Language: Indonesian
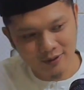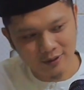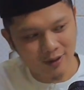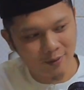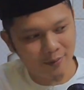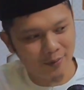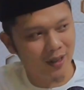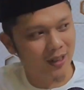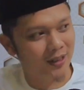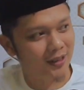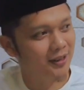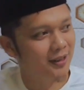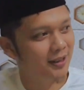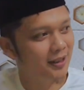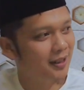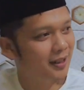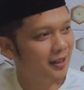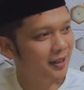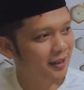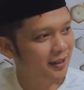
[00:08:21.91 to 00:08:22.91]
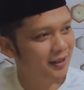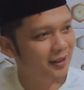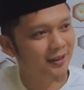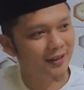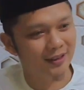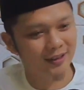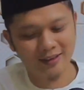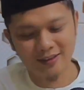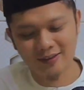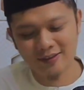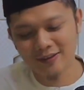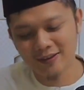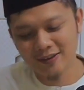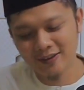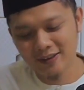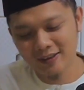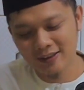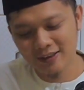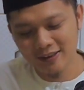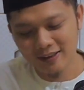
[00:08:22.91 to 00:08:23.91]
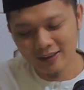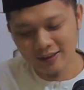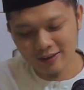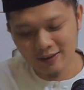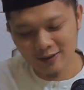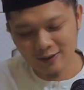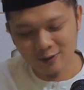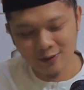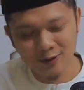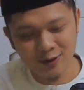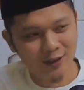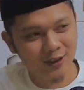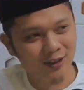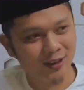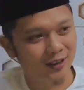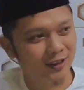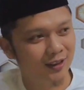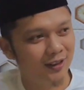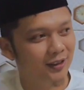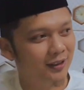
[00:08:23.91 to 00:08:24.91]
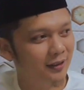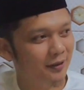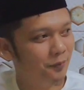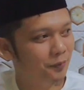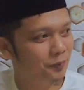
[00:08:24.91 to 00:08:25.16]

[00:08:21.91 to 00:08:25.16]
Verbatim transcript: nang pengajian gue ya jadi